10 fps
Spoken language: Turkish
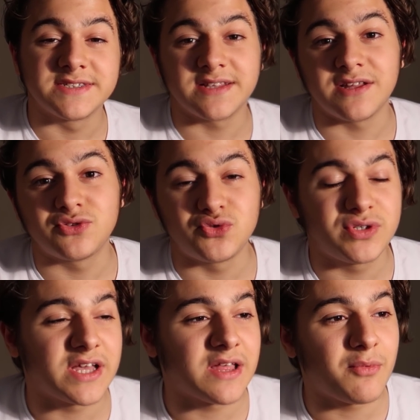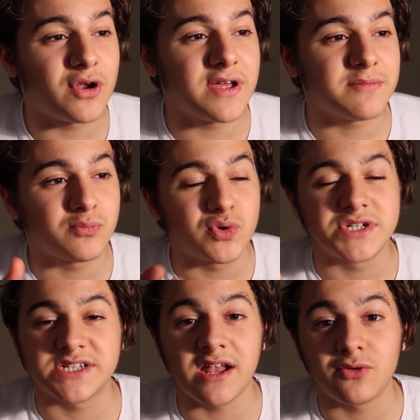Zaten Türkiye'de böyle
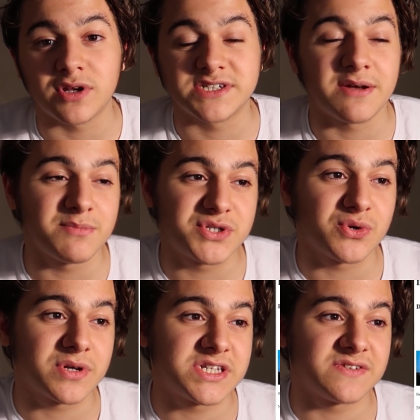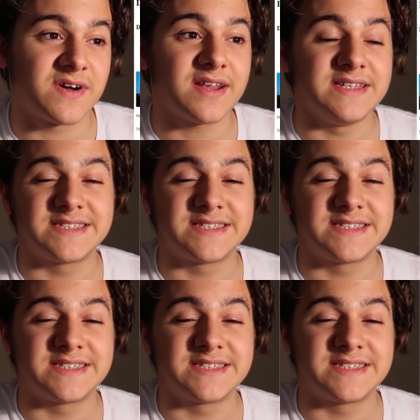bu işlerle uğraşan birçok kişi var.